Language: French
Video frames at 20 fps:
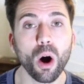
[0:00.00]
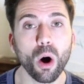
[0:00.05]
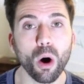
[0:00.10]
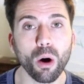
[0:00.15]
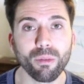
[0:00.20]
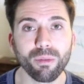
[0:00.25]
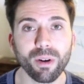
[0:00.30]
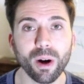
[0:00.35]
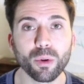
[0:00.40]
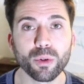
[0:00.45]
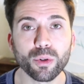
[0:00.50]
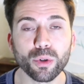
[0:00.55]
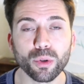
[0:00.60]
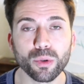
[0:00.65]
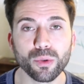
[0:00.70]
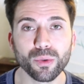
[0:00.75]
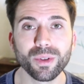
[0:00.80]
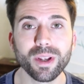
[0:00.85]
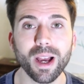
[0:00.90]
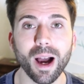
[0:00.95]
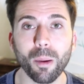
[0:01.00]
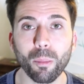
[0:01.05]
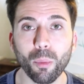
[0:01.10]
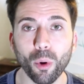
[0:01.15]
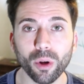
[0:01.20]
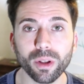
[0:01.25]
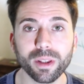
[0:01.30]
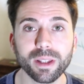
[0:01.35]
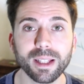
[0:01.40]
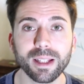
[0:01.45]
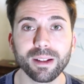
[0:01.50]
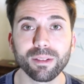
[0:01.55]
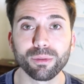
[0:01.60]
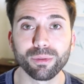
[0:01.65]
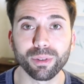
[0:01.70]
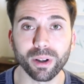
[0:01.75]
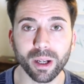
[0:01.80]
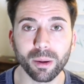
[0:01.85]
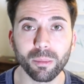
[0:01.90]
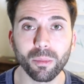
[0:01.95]
On va aujourd'hui aborder
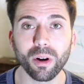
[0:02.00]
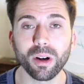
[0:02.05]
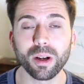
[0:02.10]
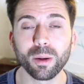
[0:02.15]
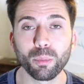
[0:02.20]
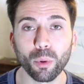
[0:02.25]
vraiment les